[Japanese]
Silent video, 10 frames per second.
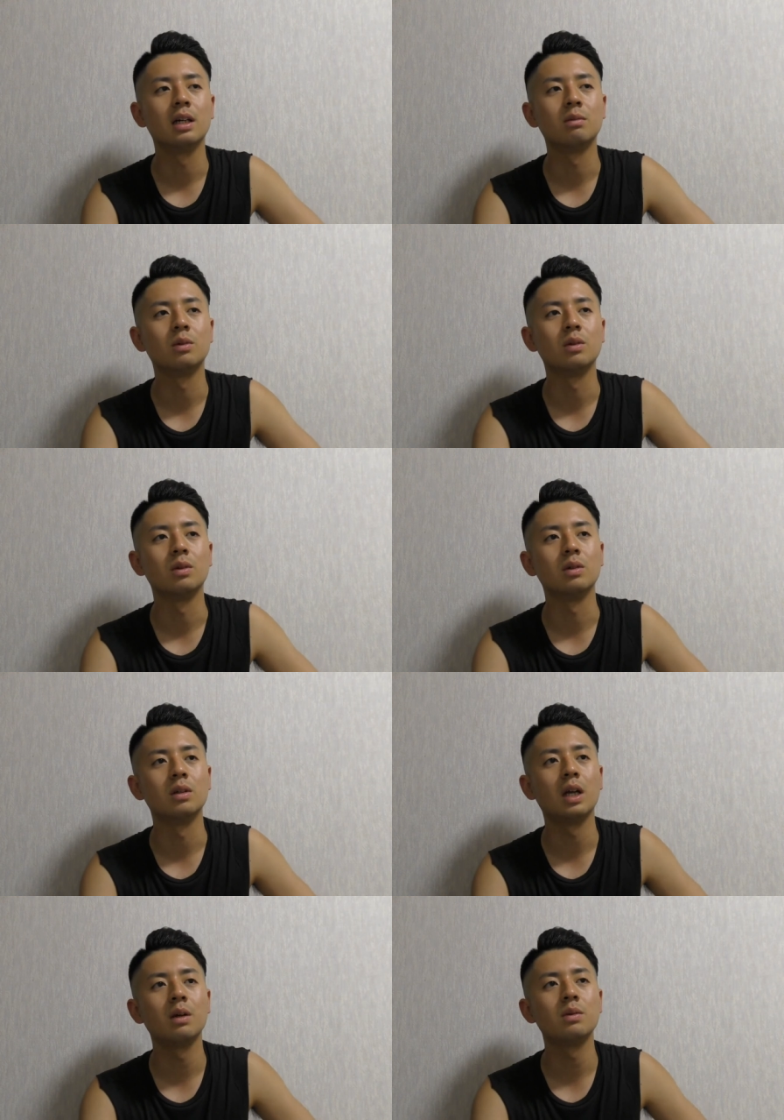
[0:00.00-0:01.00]
も
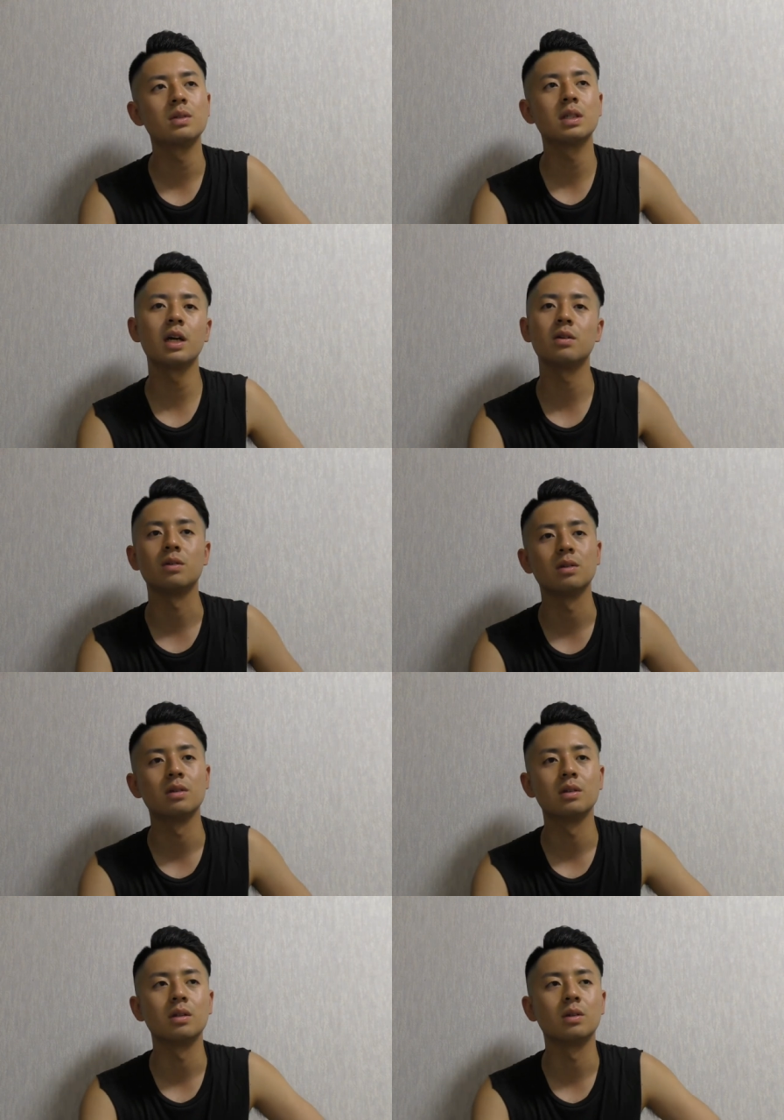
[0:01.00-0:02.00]
うライフスタイル
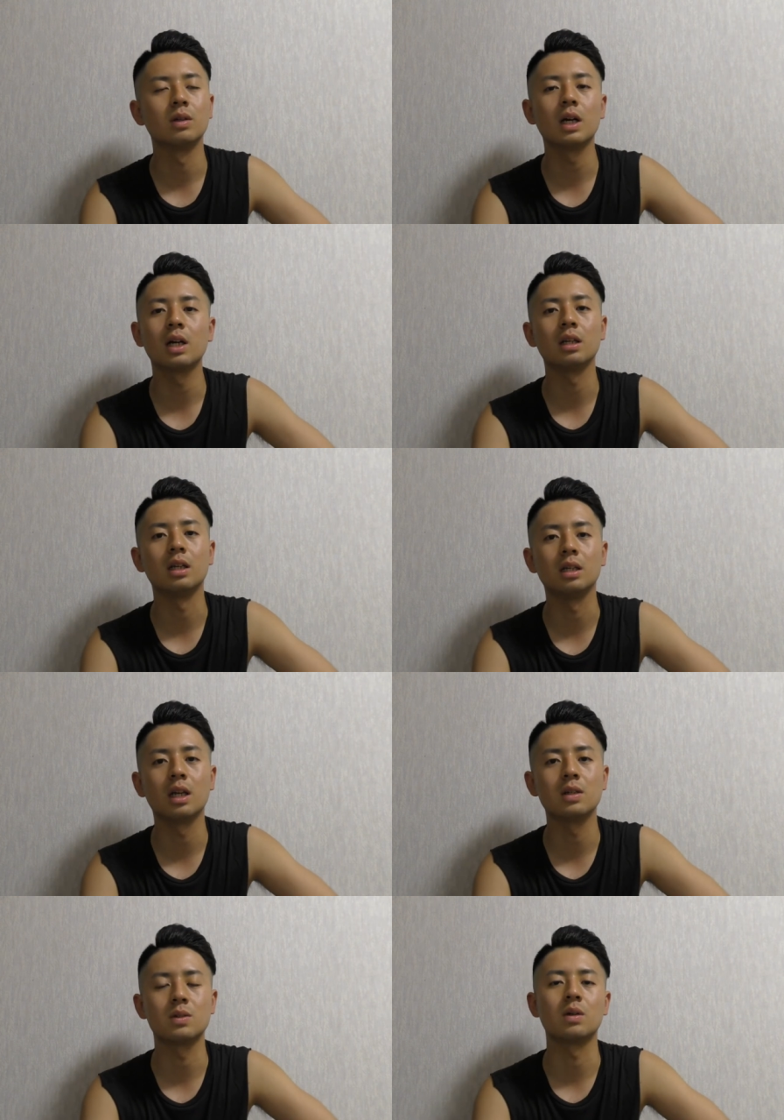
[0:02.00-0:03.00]
の中に
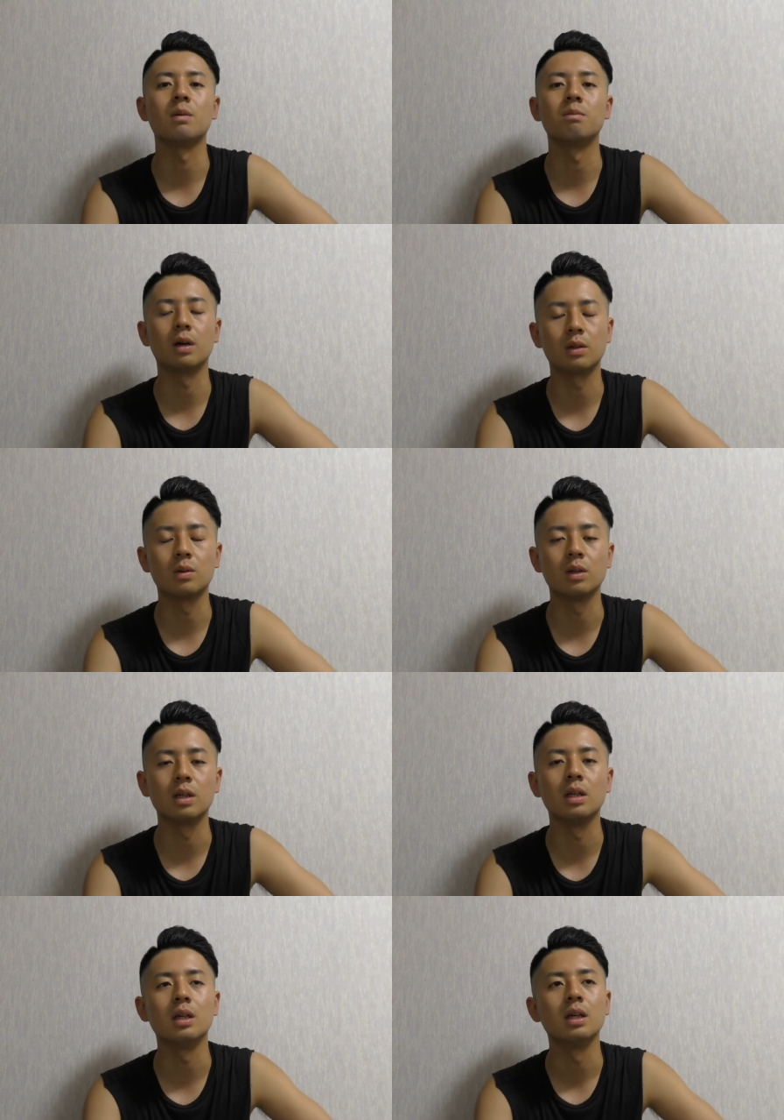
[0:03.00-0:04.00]
ダンスをやっぱ取
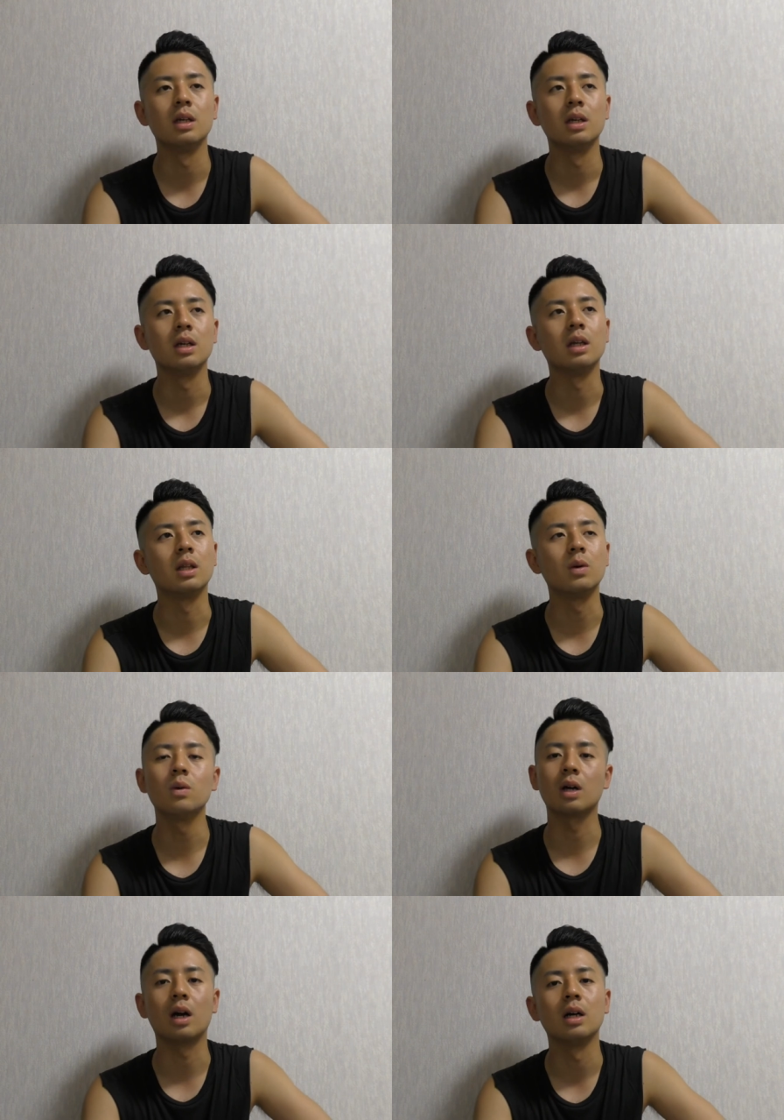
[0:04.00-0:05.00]
り入れた
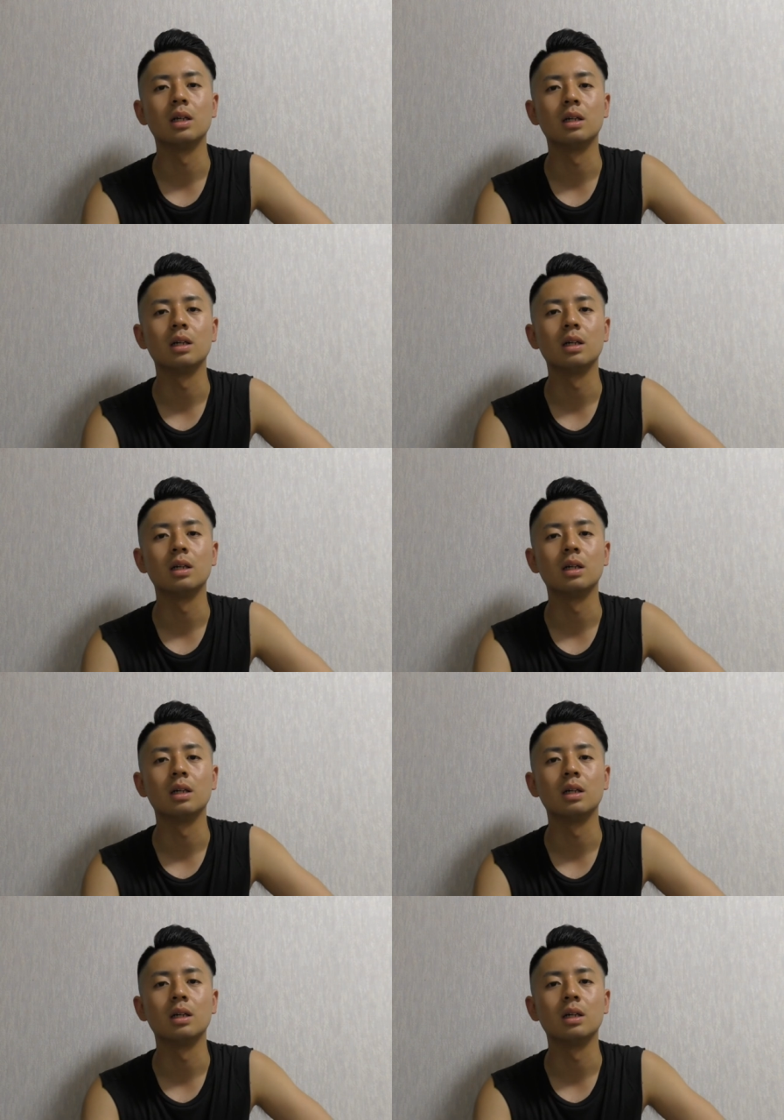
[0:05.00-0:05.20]
方が